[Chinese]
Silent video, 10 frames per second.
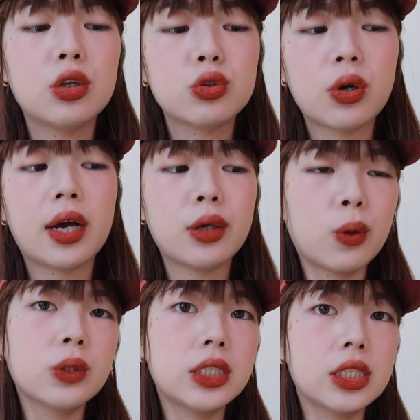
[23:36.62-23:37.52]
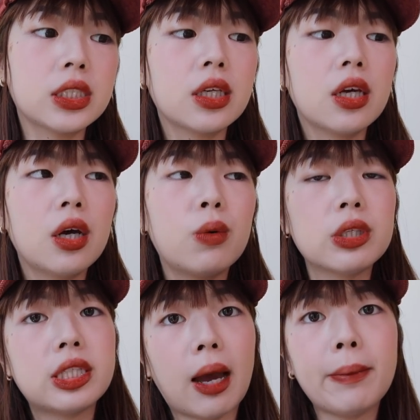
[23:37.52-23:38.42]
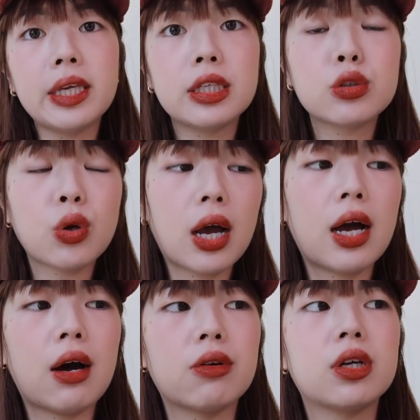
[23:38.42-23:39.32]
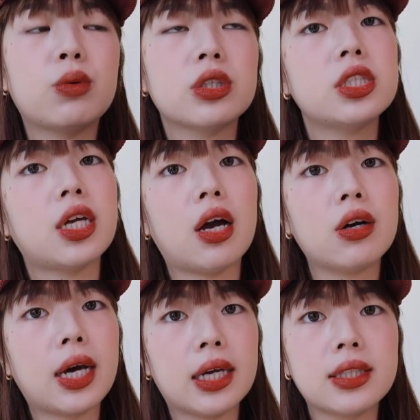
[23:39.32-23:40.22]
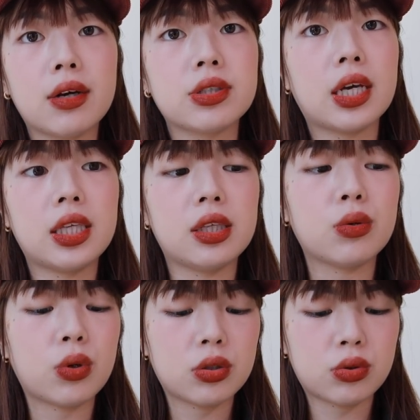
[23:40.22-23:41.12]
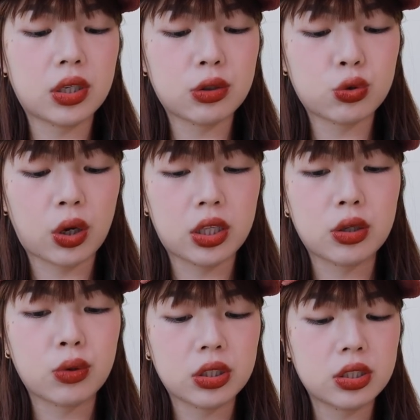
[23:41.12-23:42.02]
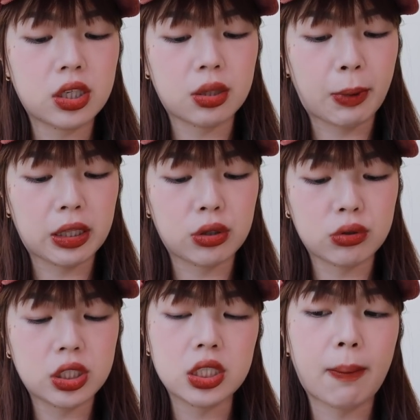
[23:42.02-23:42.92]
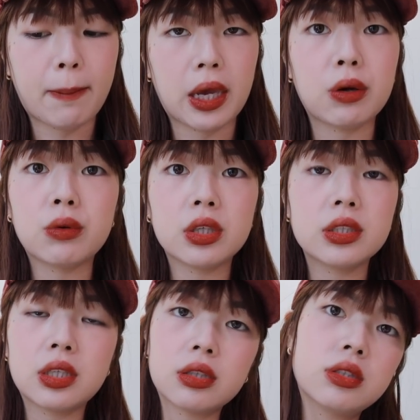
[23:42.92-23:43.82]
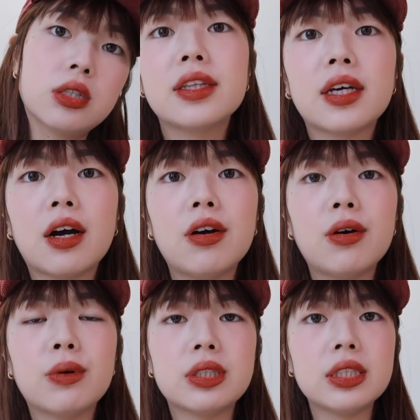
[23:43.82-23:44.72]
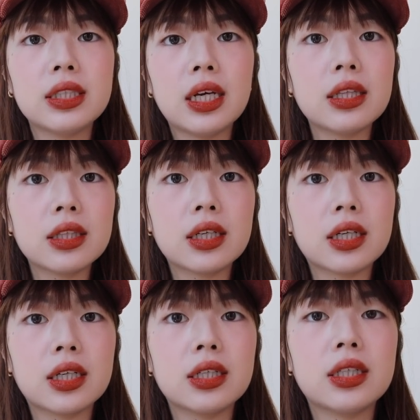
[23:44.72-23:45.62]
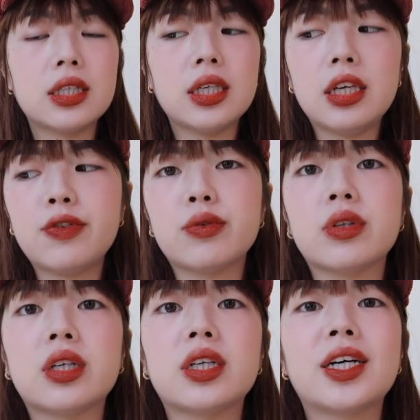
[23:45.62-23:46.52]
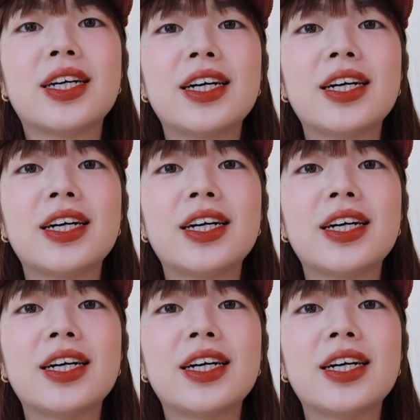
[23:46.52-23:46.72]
刷油漆，我的墙壁已经刷好了，我是想要改造一下衣柜，所以要刷衣柜。之前买的油漆已经没有了这样子。然后我今天的衣服呢